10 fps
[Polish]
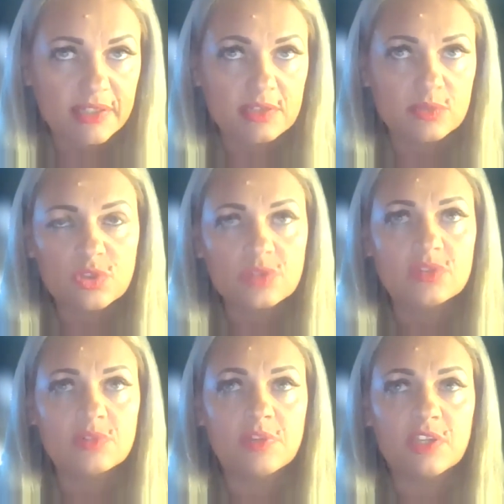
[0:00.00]
Jest dużo do
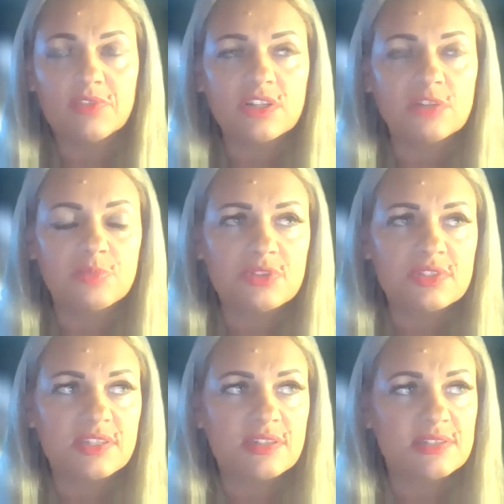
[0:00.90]
zrobienia w
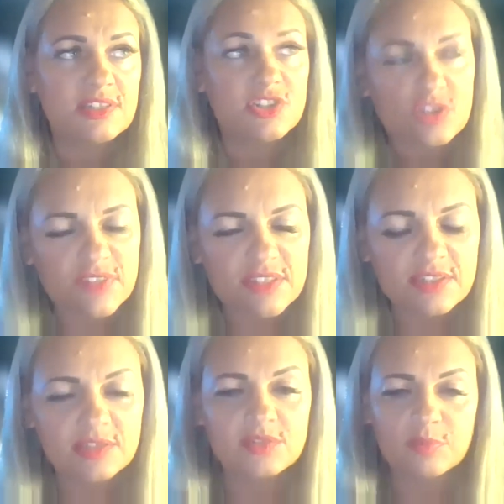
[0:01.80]
Wielkopolsce, jest jeszcze
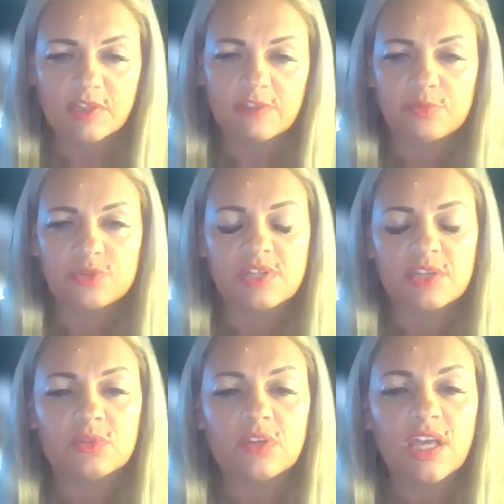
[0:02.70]
więcej do zrobienia w
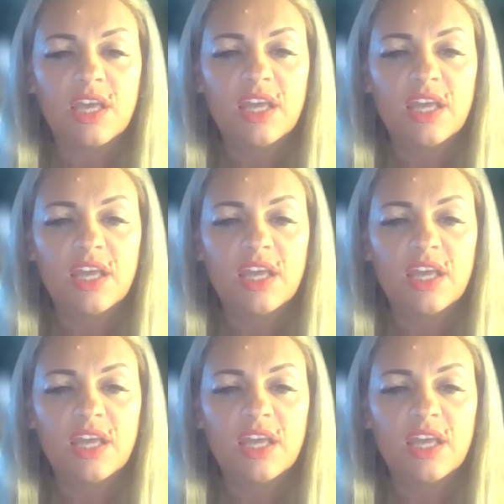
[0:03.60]
Poznaniu